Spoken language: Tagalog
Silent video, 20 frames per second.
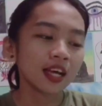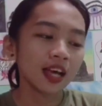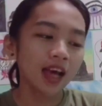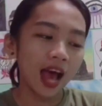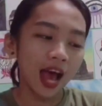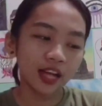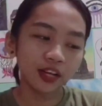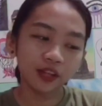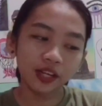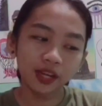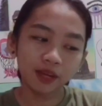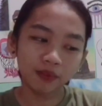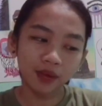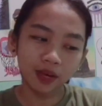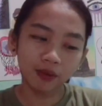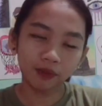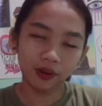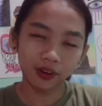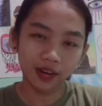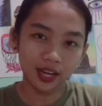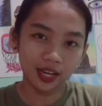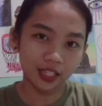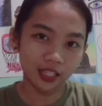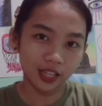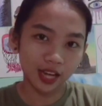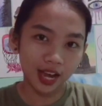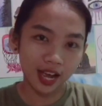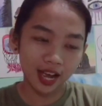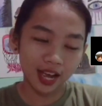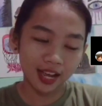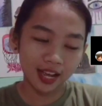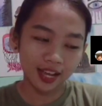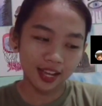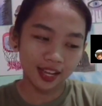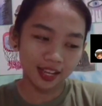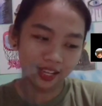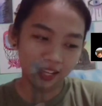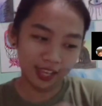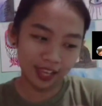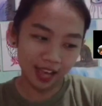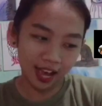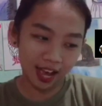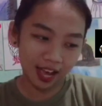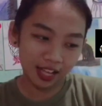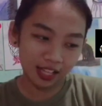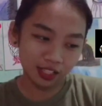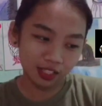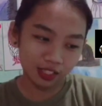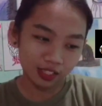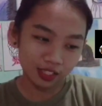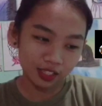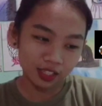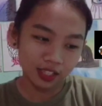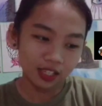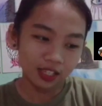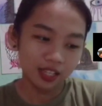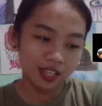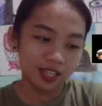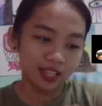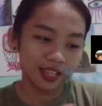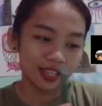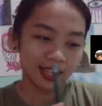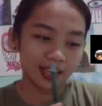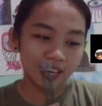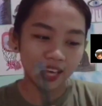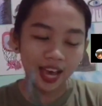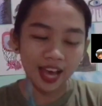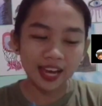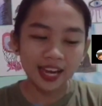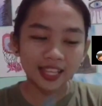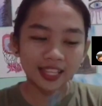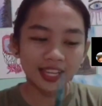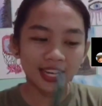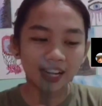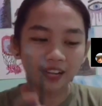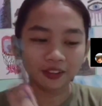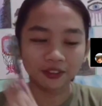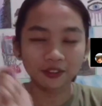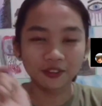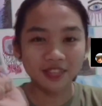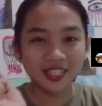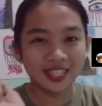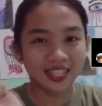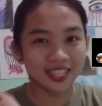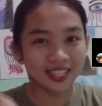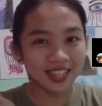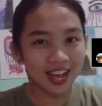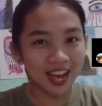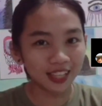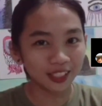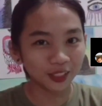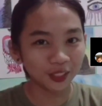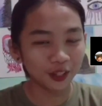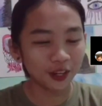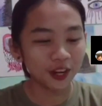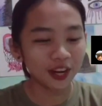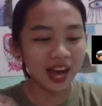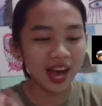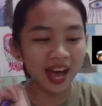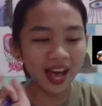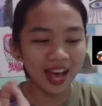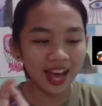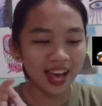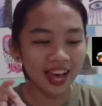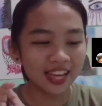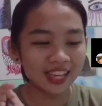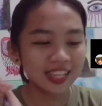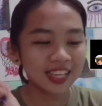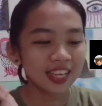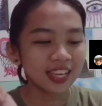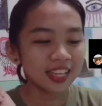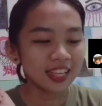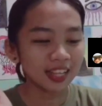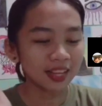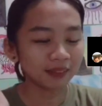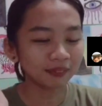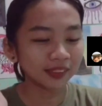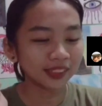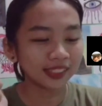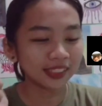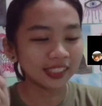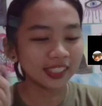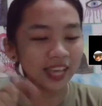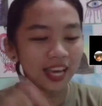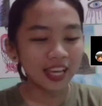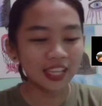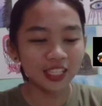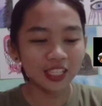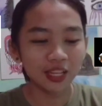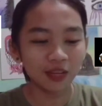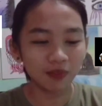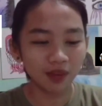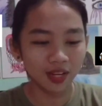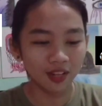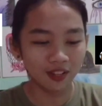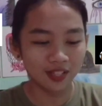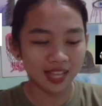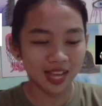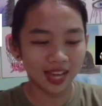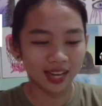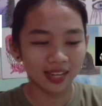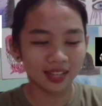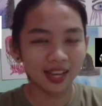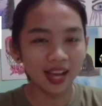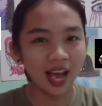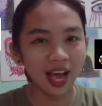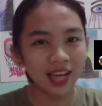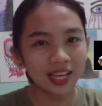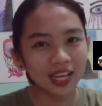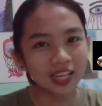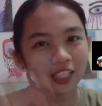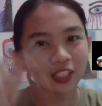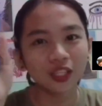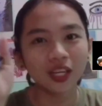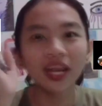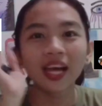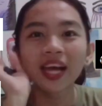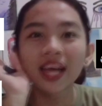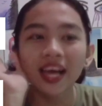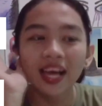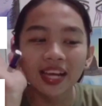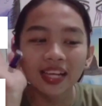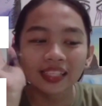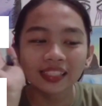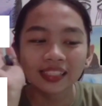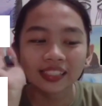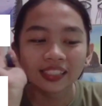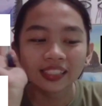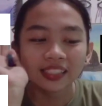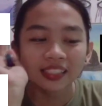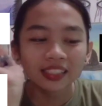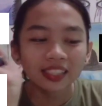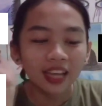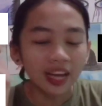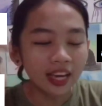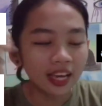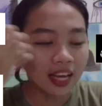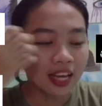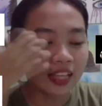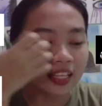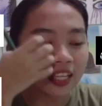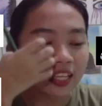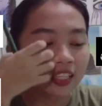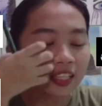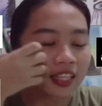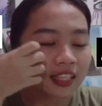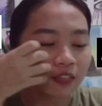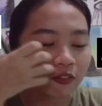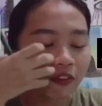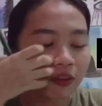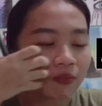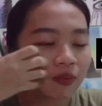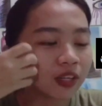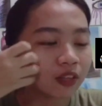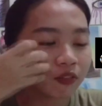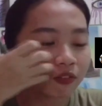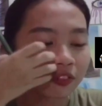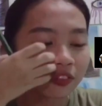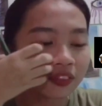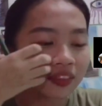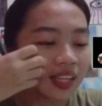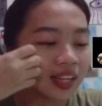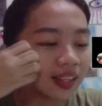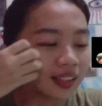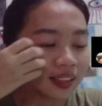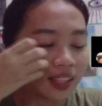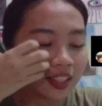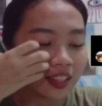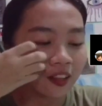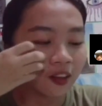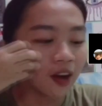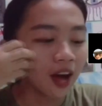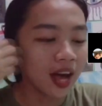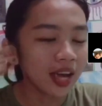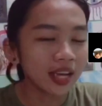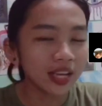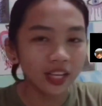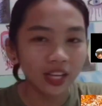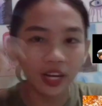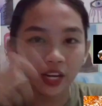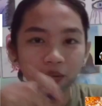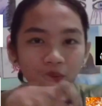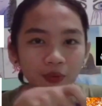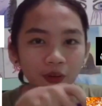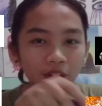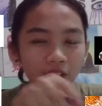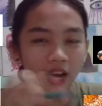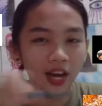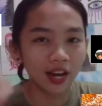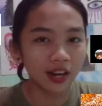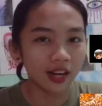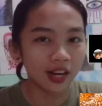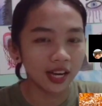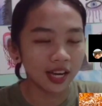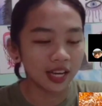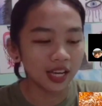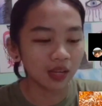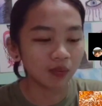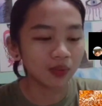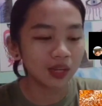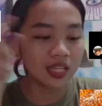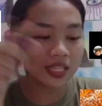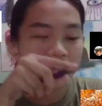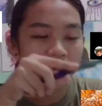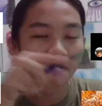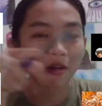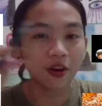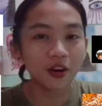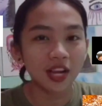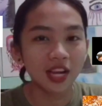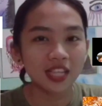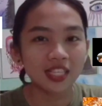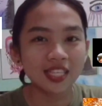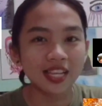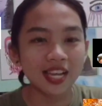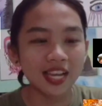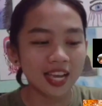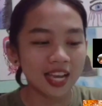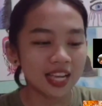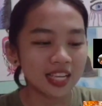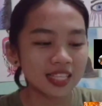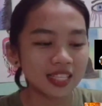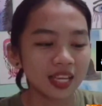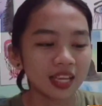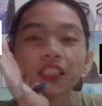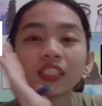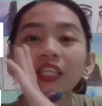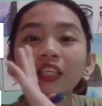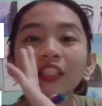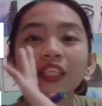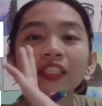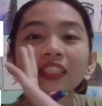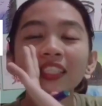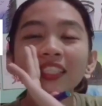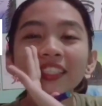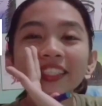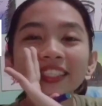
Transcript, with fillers: Andrea May Parenya. Yan. Kiana De La Cruz Ignacio. Hi! Tapos si Angel May Losaren. Hi, Angel! Ayan. At ang favorite food nilang tatlo ay carbonara. Ayan. Pinagsama ko na lang sila, guys. At at yan sa